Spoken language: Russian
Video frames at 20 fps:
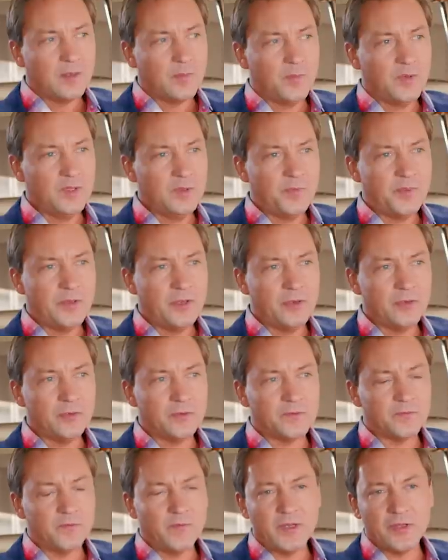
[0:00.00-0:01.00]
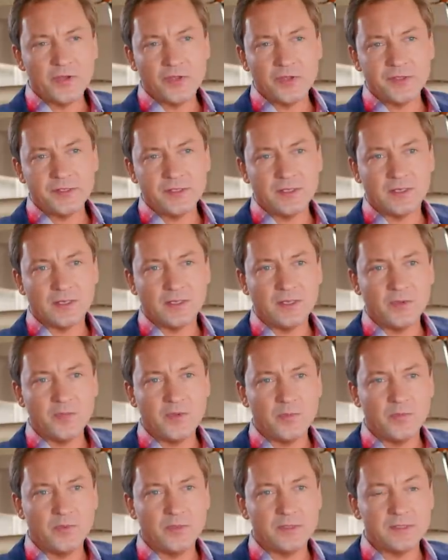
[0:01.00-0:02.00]
был период в моей жизни, когда
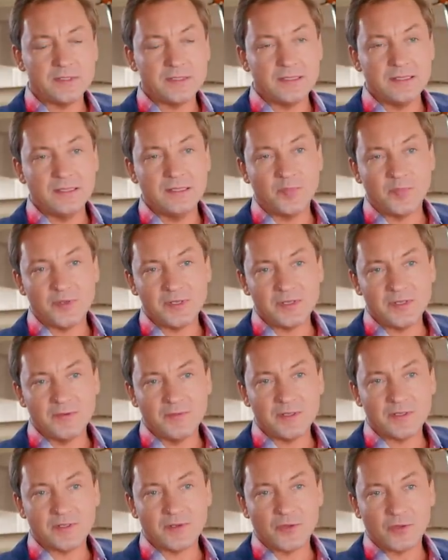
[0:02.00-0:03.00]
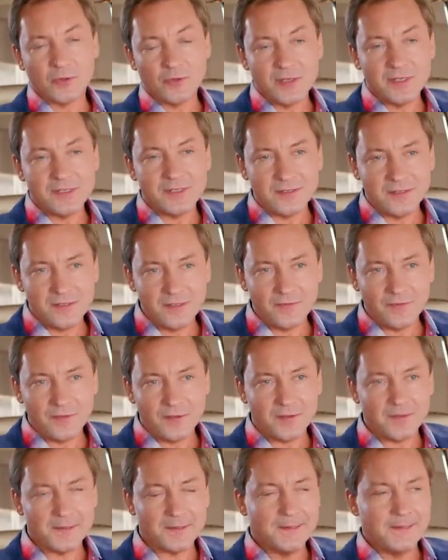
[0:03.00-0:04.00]
мне было стыдно признаваться, что я
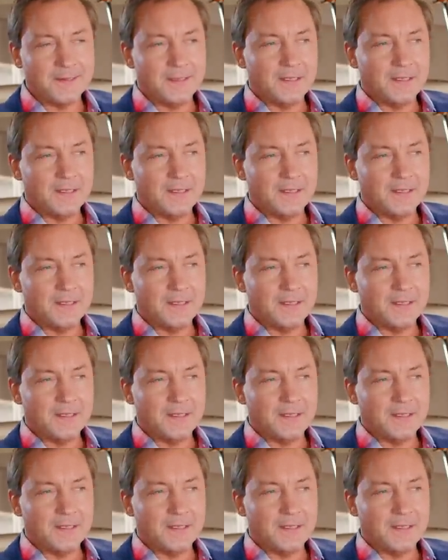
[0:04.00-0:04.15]
сетевик.